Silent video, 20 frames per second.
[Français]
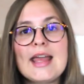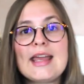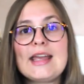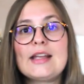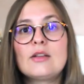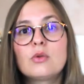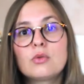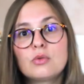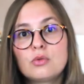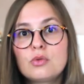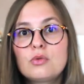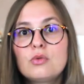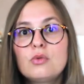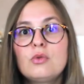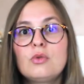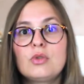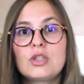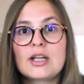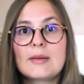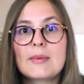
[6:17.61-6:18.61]
et donc du
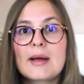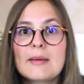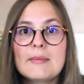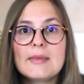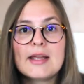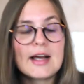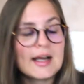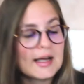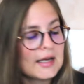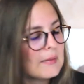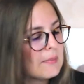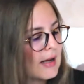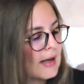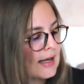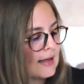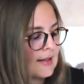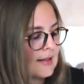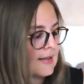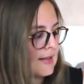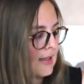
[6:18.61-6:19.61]
coup j'aimerais bien
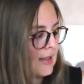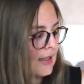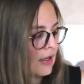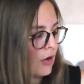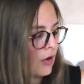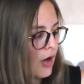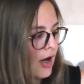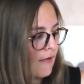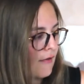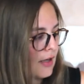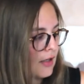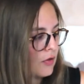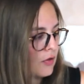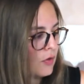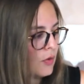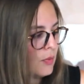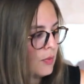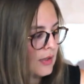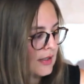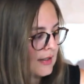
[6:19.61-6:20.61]
réparer cette erreur avec
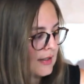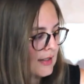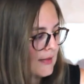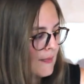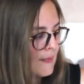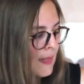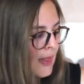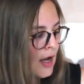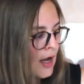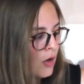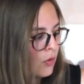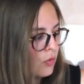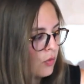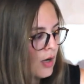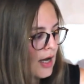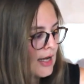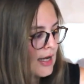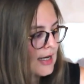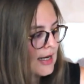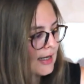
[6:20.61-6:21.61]
celui-ci où
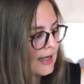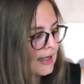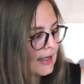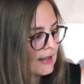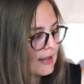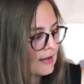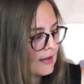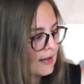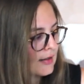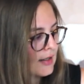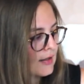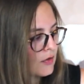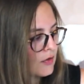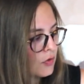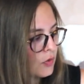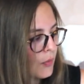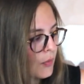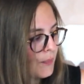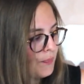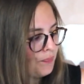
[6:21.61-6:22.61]
là il est
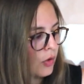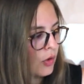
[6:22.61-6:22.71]
question,